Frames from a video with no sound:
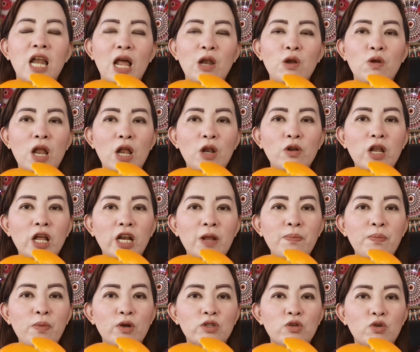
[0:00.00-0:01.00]
lalo-lalo na
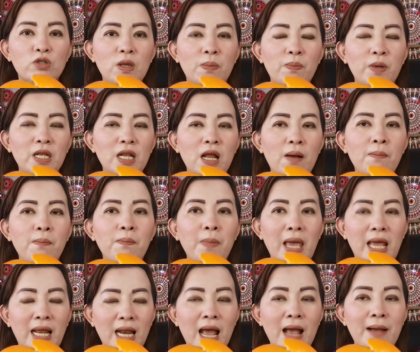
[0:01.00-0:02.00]
rin po sa usapin ng
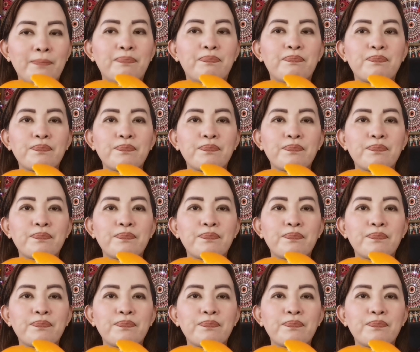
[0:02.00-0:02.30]
pera.